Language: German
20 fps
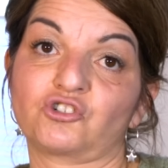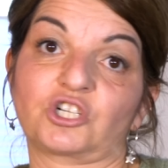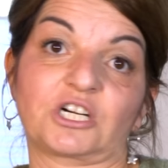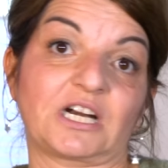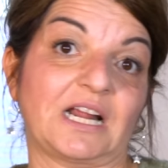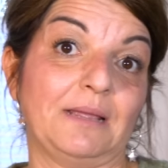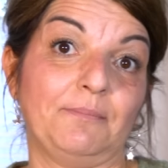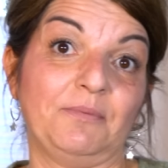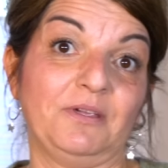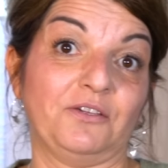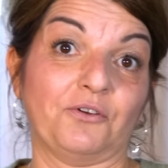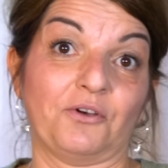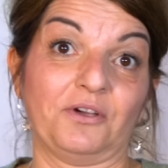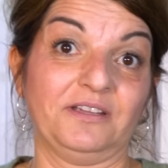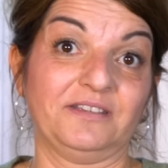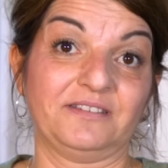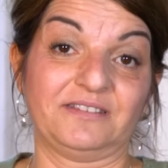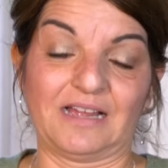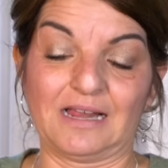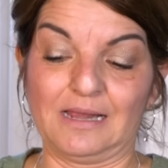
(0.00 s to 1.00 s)
schreibe ich
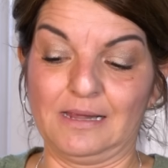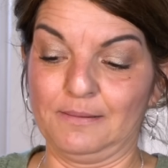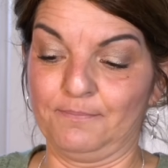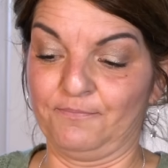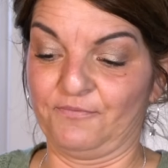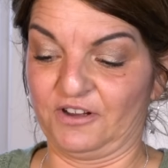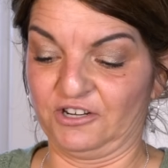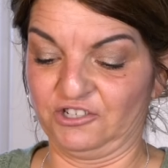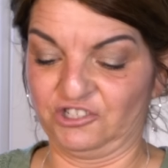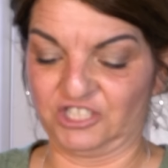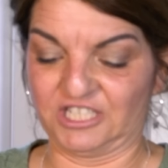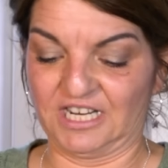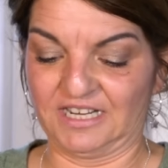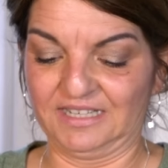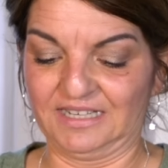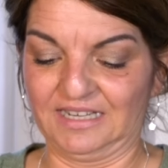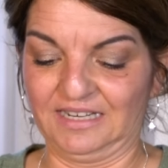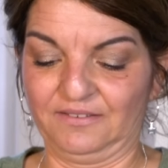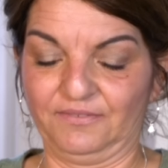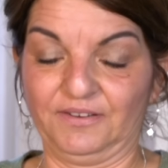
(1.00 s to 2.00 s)
euch
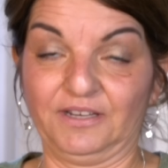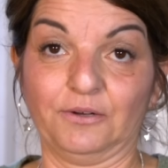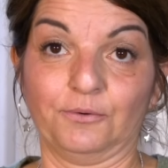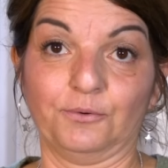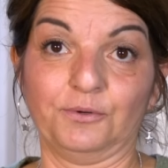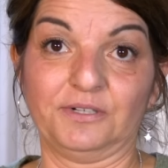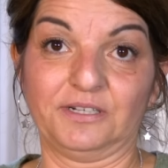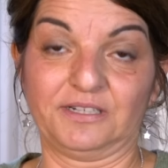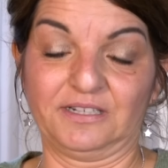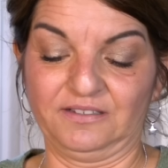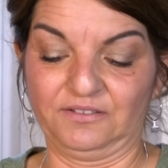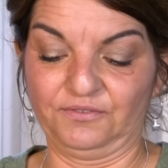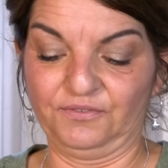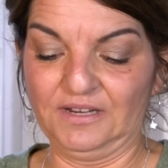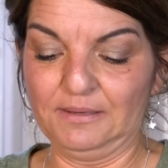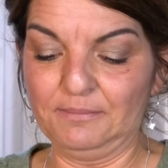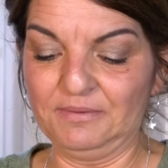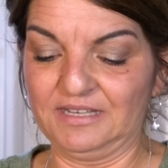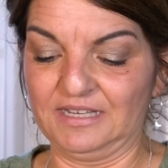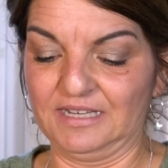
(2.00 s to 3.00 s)
selbstverständlich wieder unter das
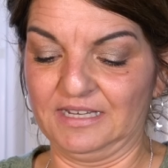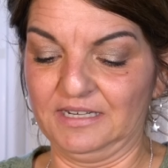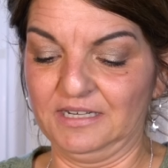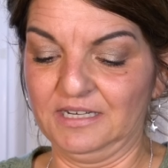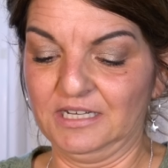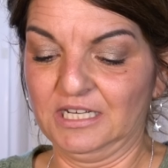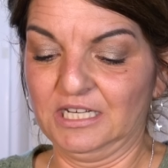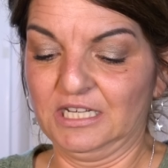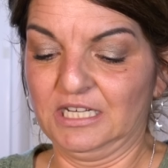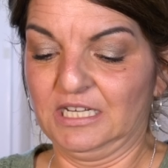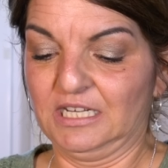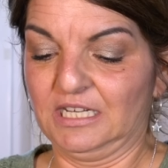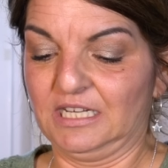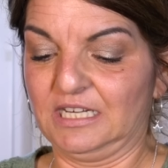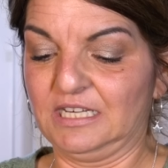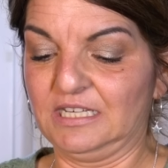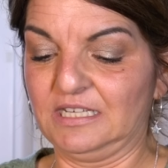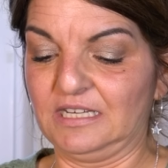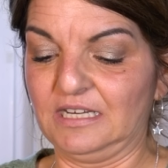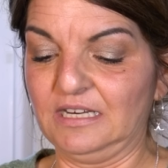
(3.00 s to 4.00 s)
Filmchen.
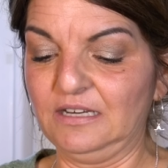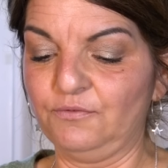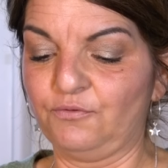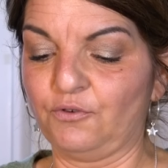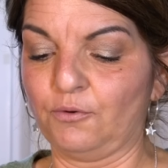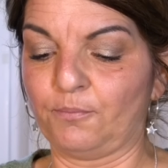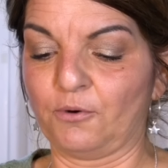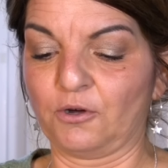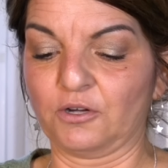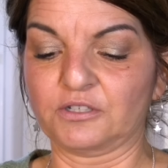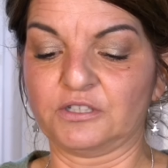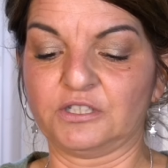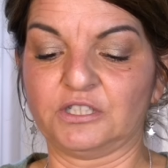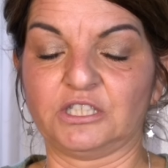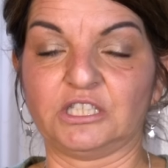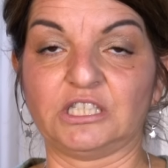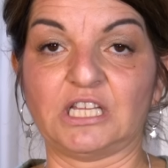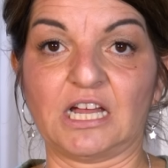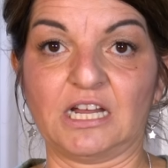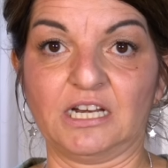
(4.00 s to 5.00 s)
In die
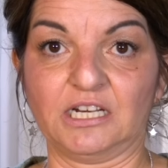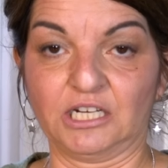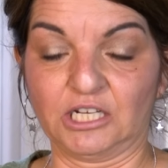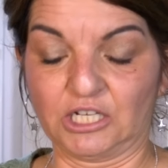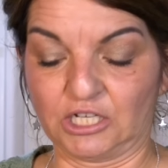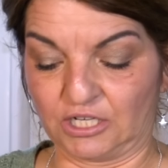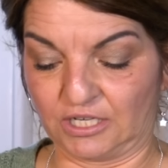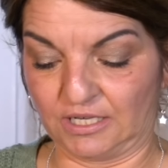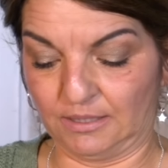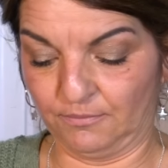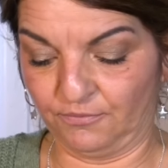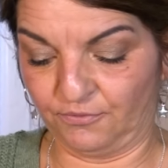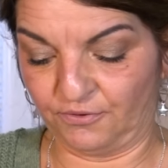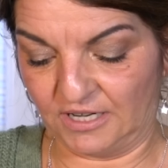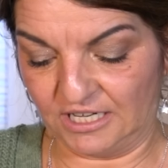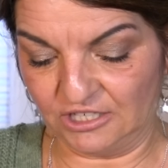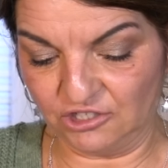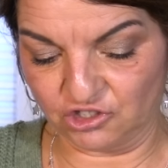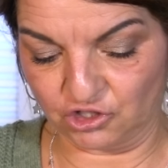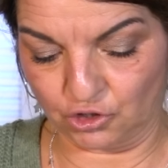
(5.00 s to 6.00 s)
Infobox dann Creme
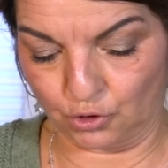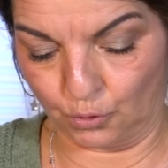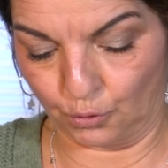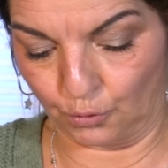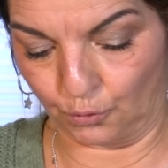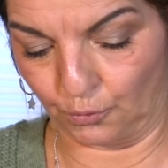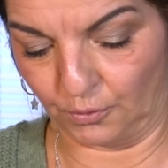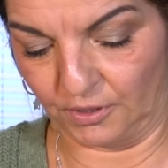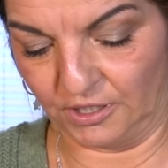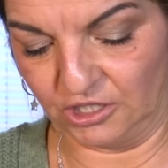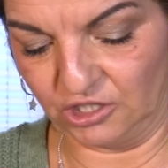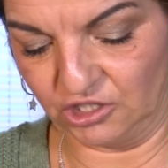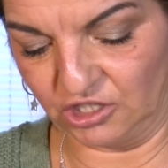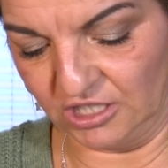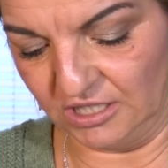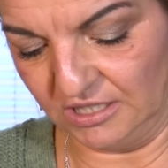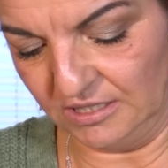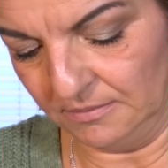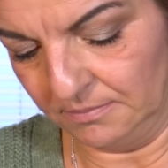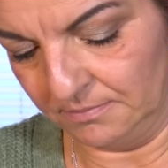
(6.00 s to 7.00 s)
Fraiche
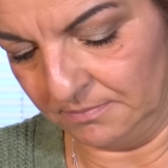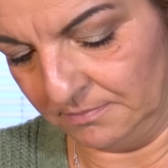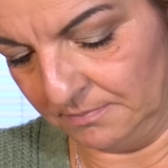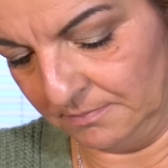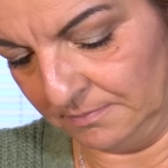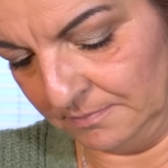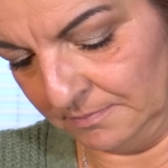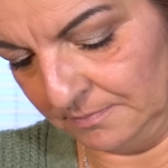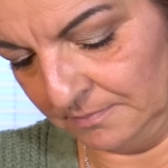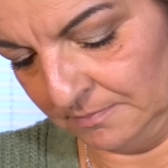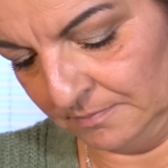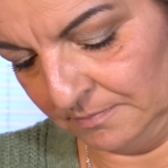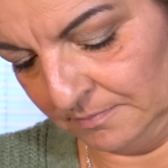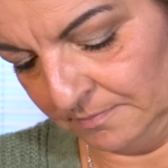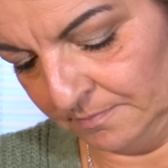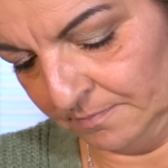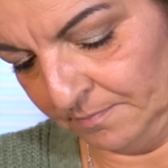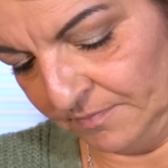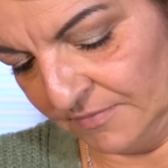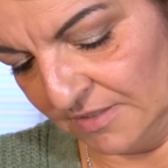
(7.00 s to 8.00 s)
Kräuter.
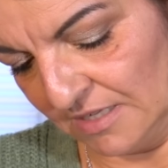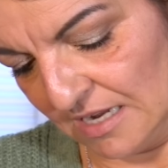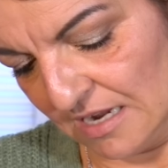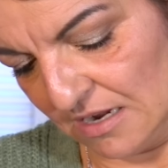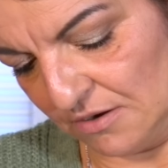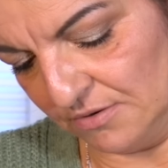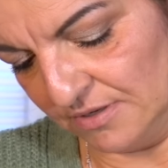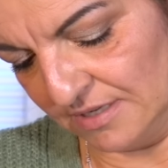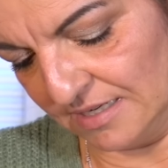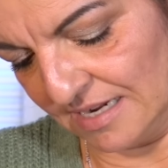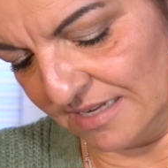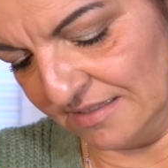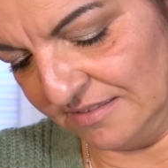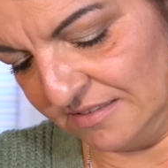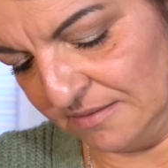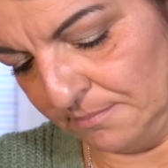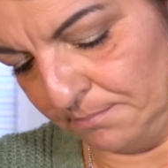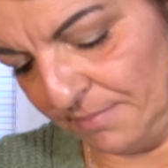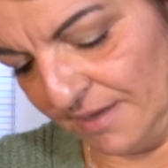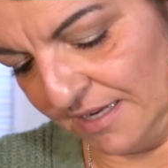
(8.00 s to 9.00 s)
Auch einen
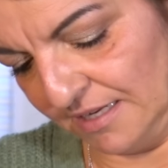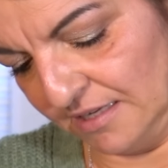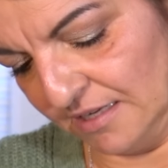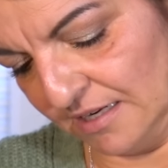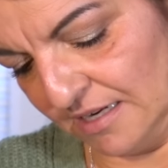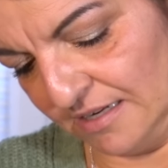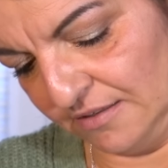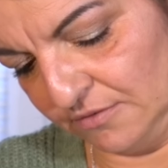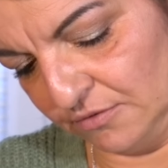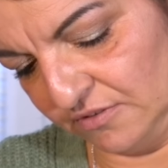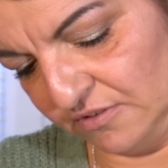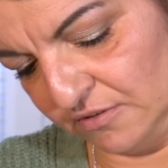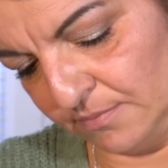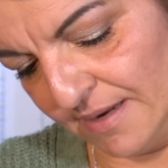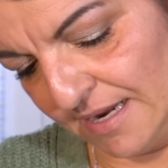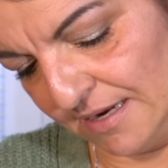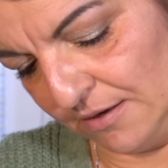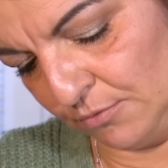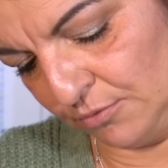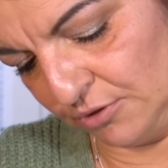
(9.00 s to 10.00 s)
ganzen Becher, also
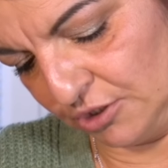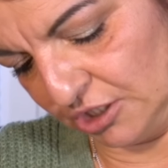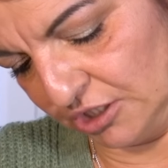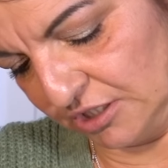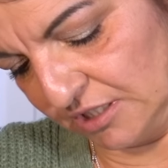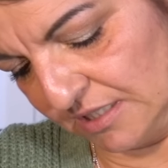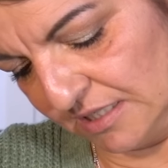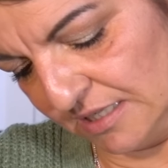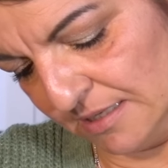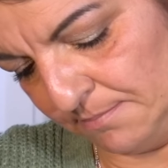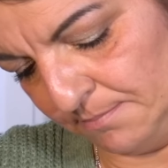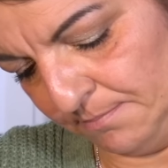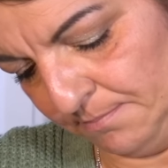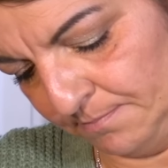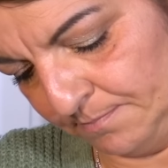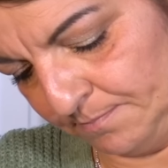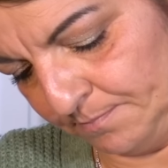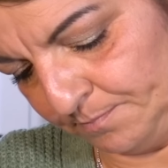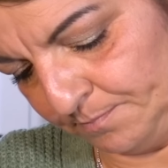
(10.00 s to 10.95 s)
200 Gramm.